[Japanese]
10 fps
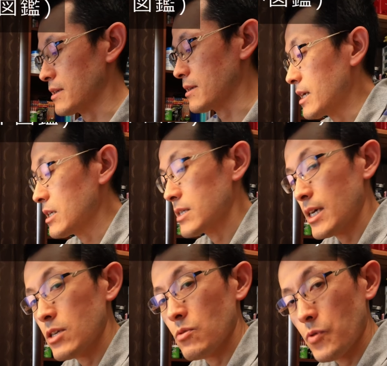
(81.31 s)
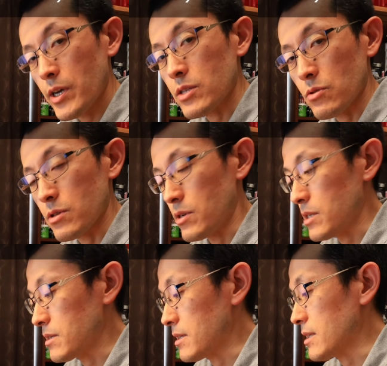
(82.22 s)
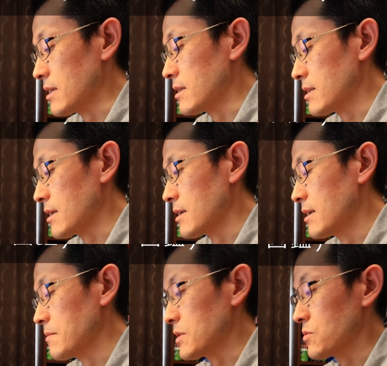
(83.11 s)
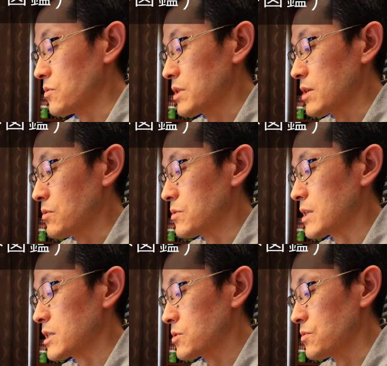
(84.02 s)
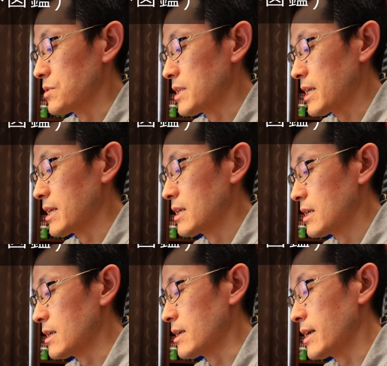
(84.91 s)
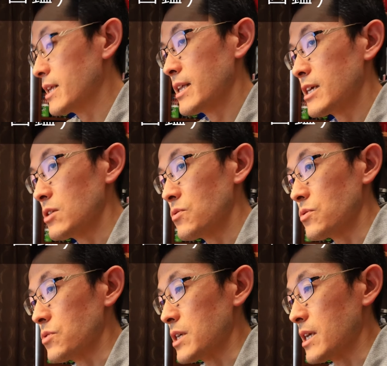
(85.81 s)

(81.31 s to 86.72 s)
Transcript: あれにサイドポケットっていうのがついていて、まあ、そこにこう差し込んであれでキノコ取